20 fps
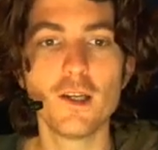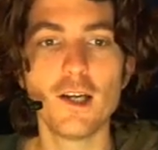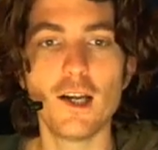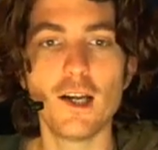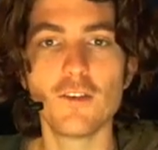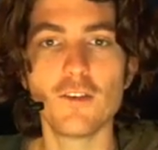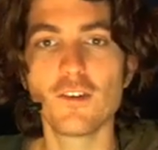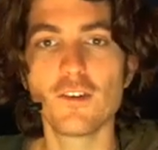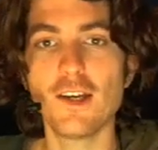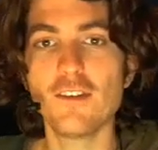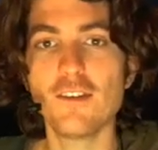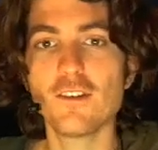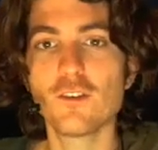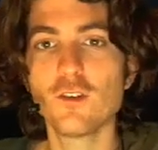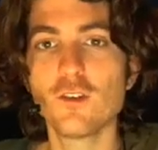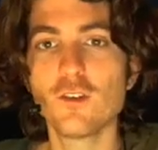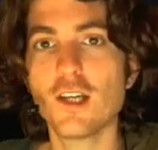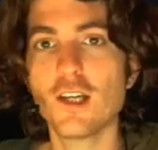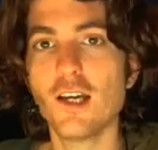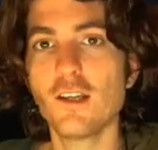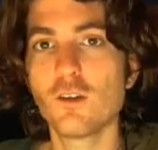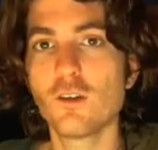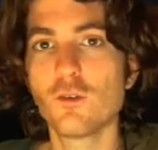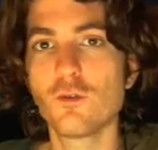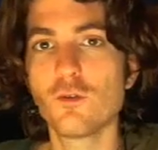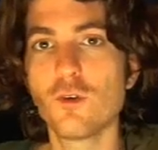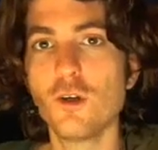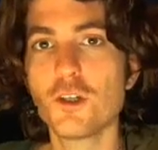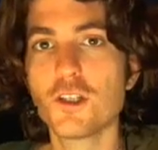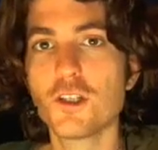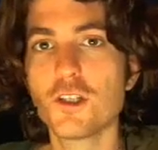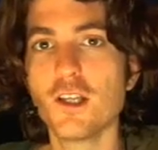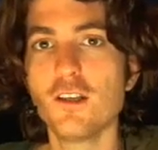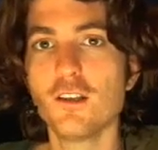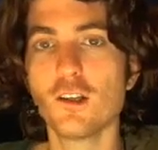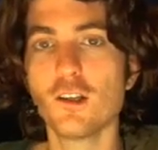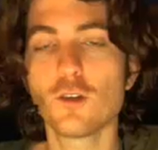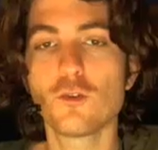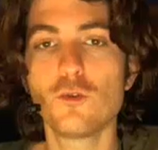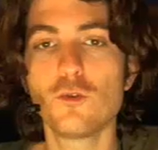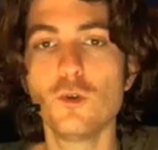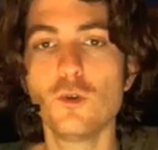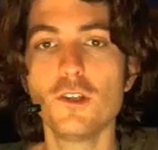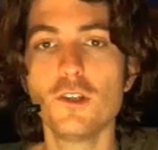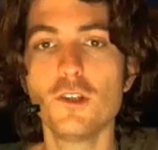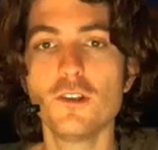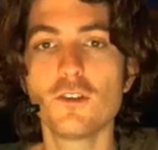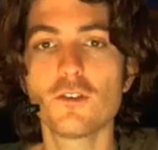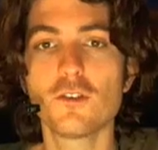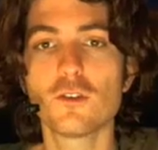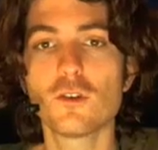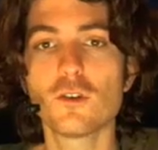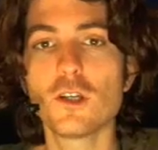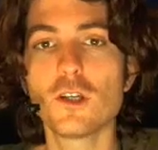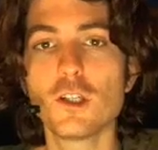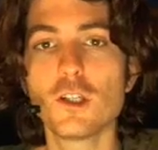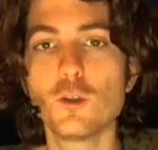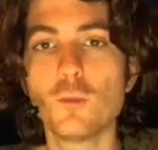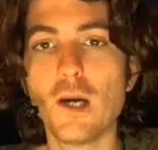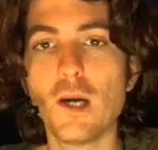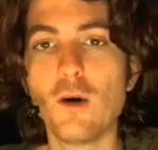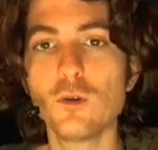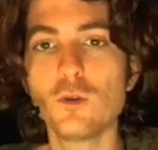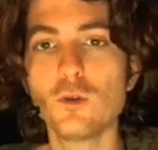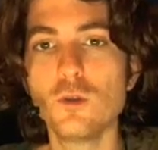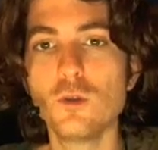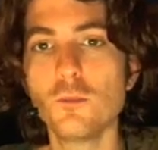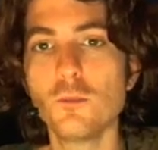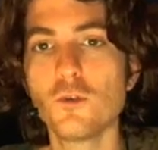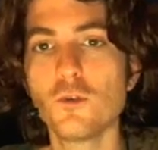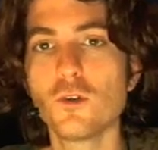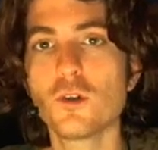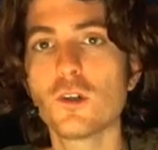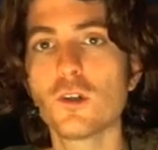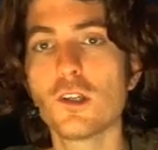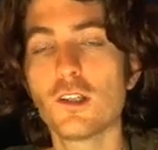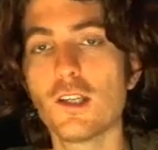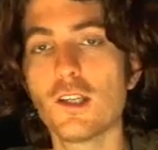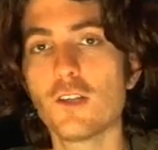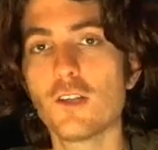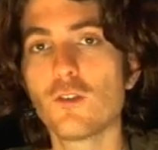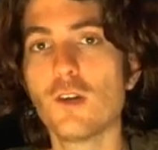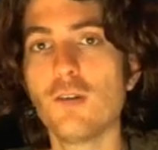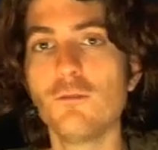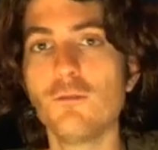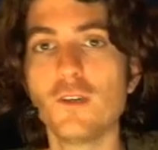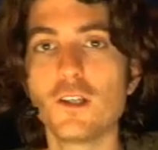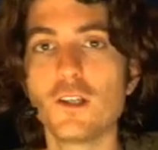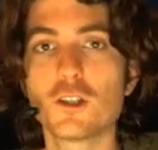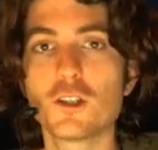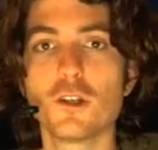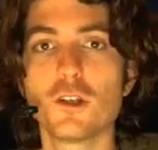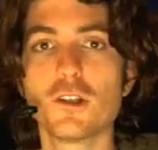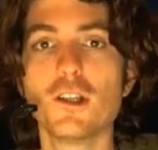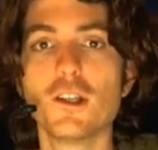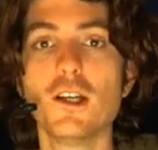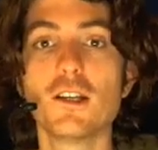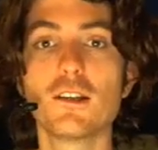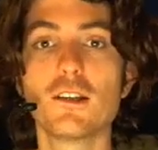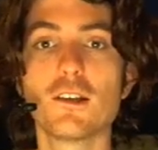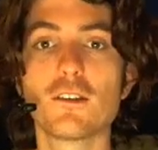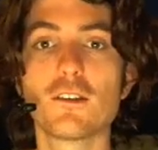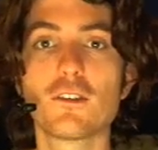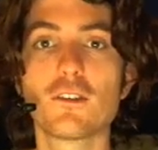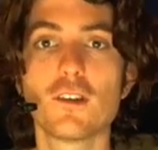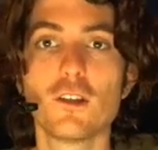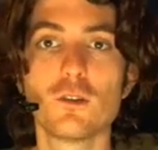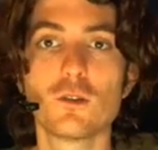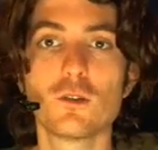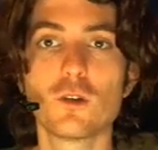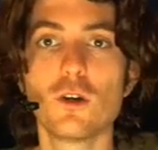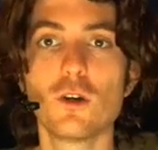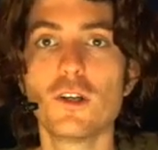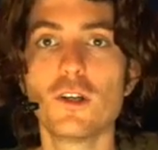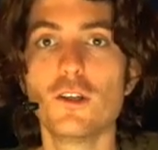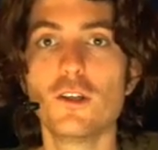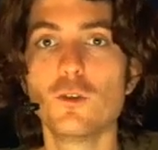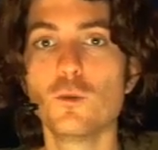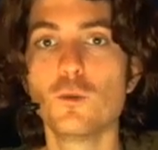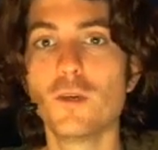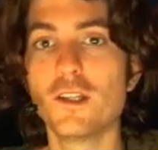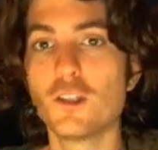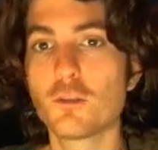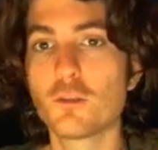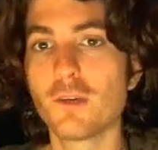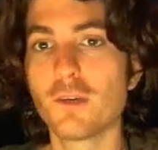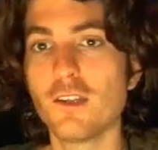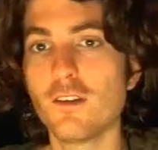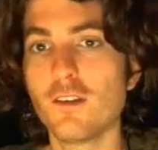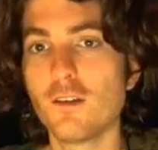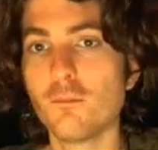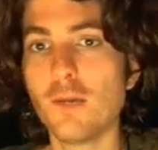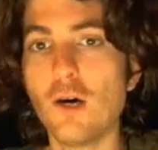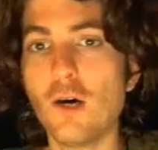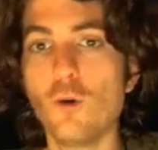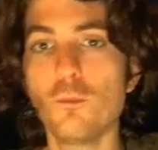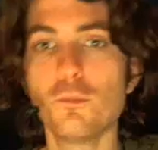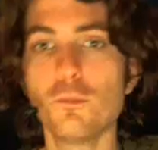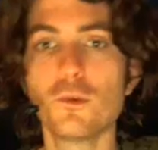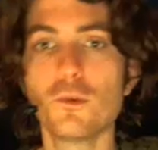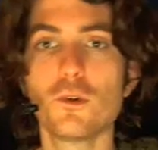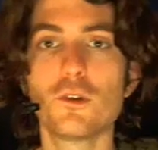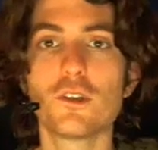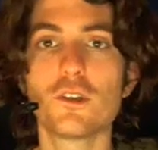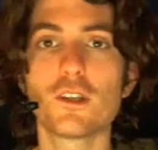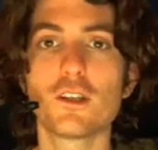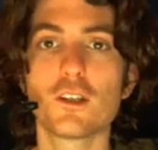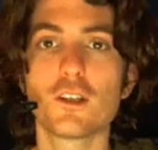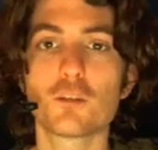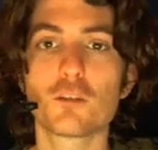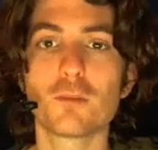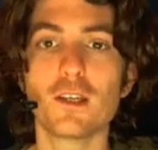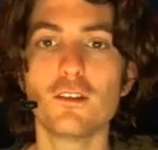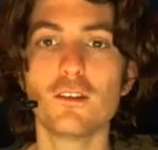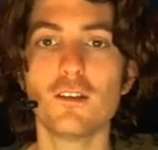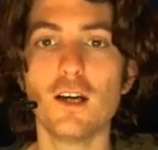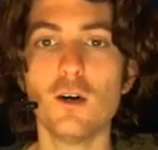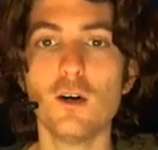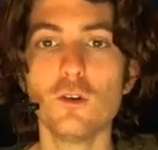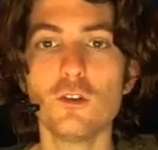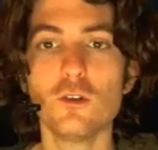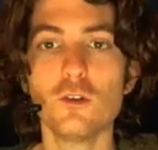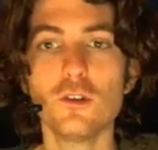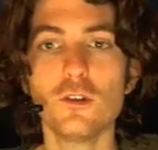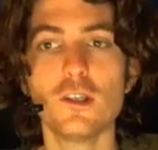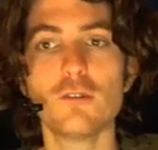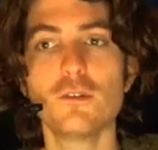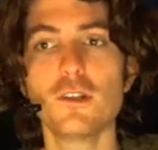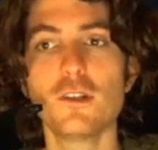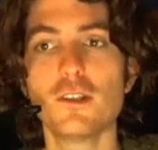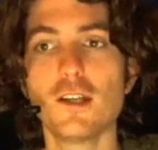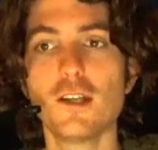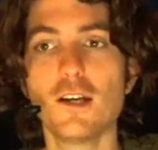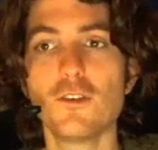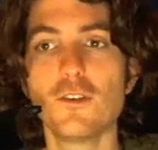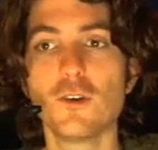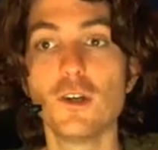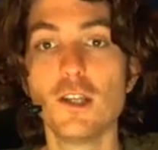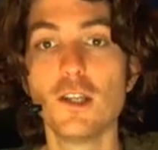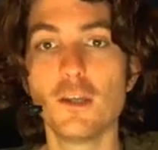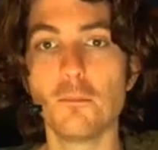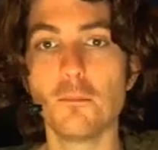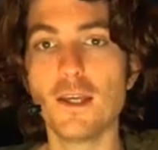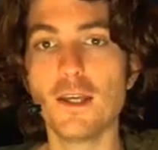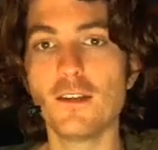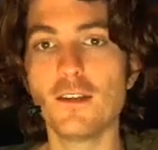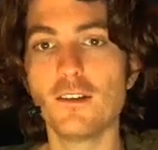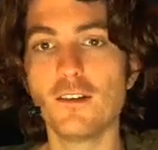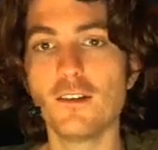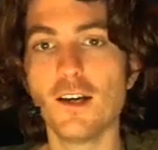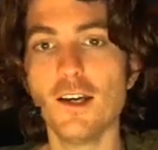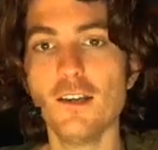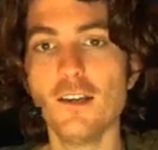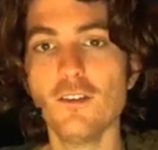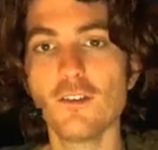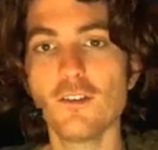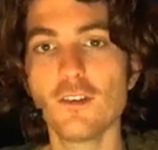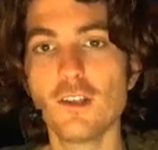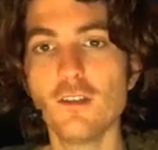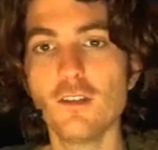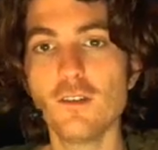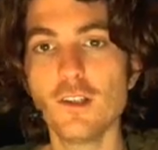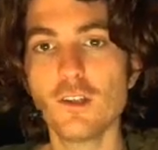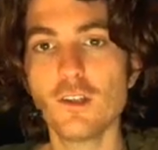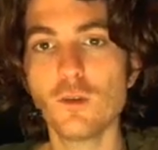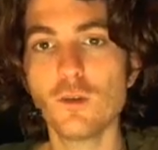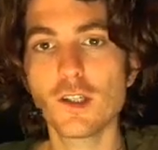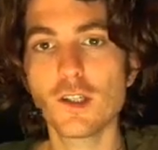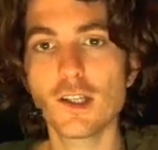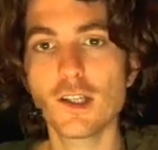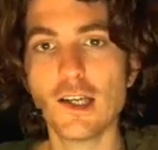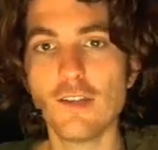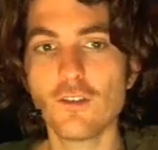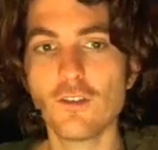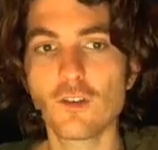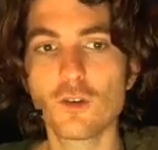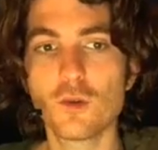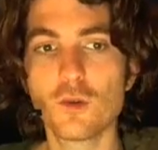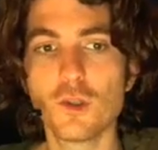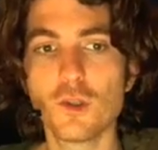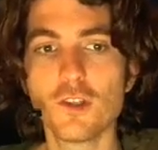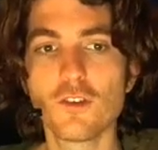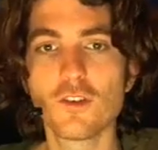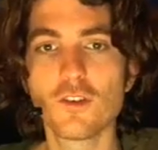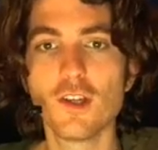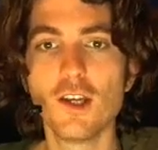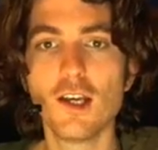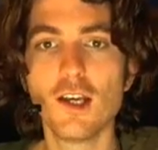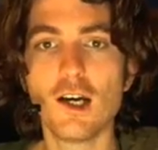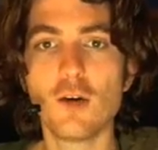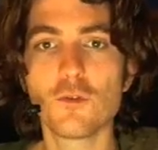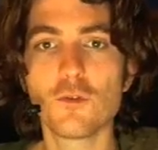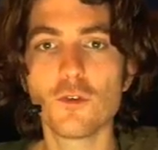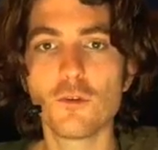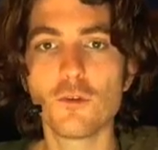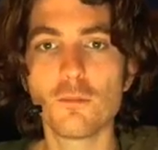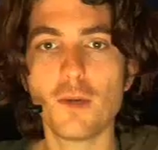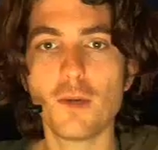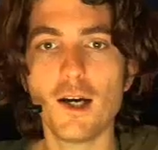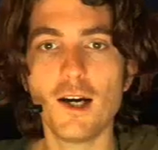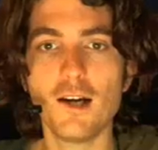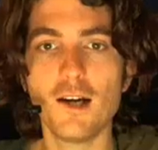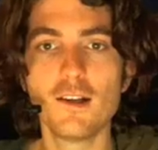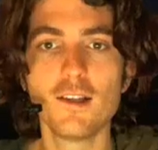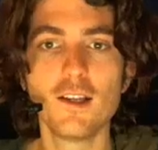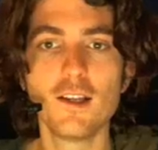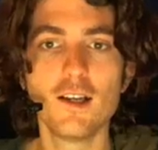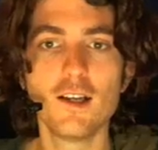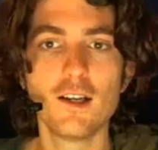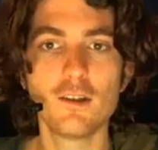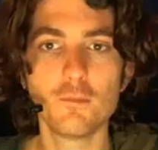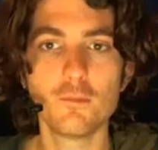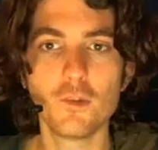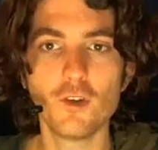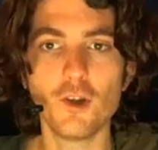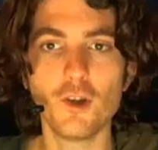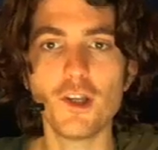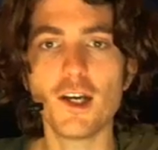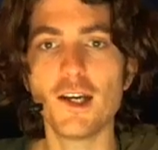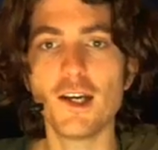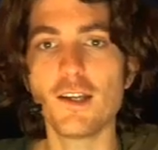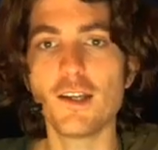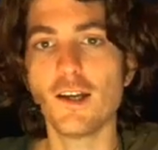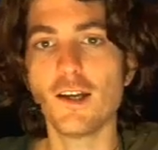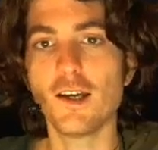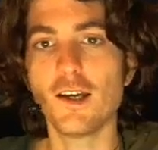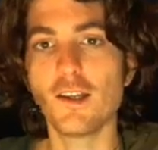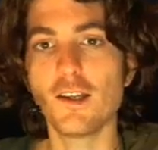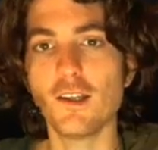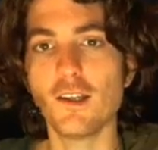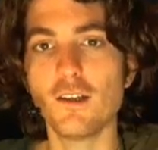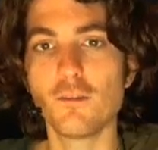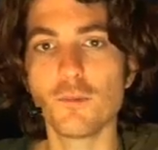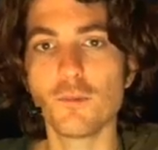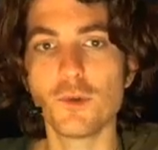Also das heißt, das wird kein vollständig ausführliches Tutorial über Auto-Lip-Sync, dazu haben wir ja schon das Tutorial über den sprechenden Baum und das sprechende Auto, da findet ihr also mehr Details. Hier will ich nur ganz kurz auf so ein paar Besonderheiten eingehen.